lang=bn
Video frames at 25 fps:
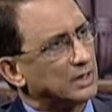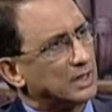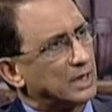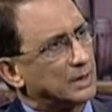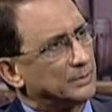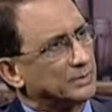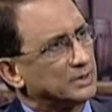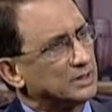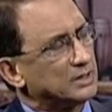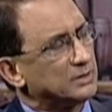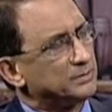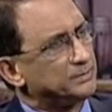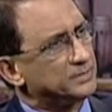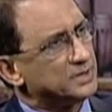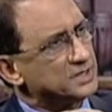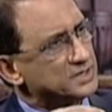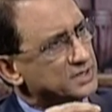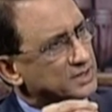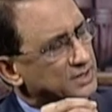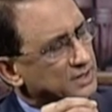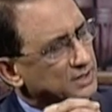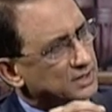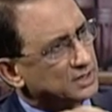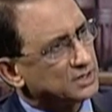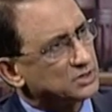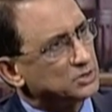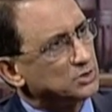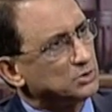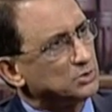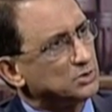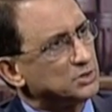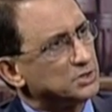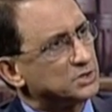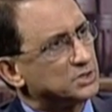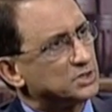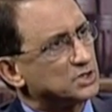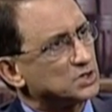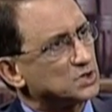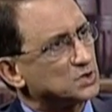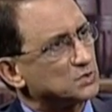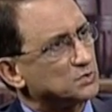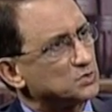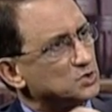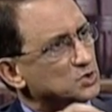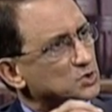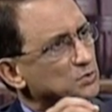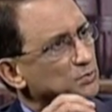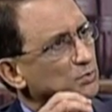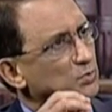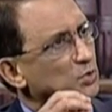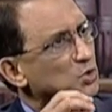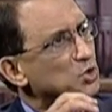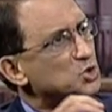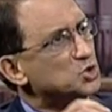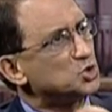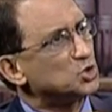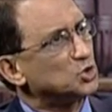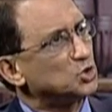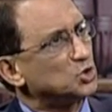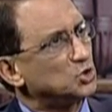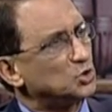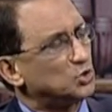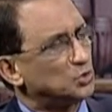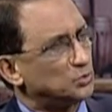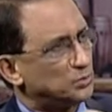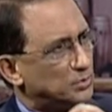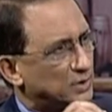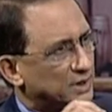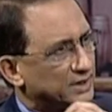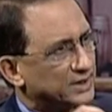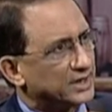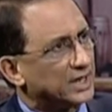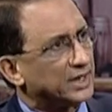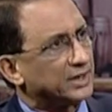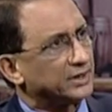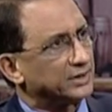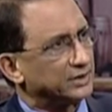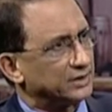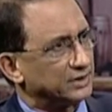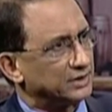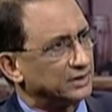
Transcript: আমাদের বেঁচে থাকার জন্য যে সমস্ত প্রয়োজনীয় উপাদান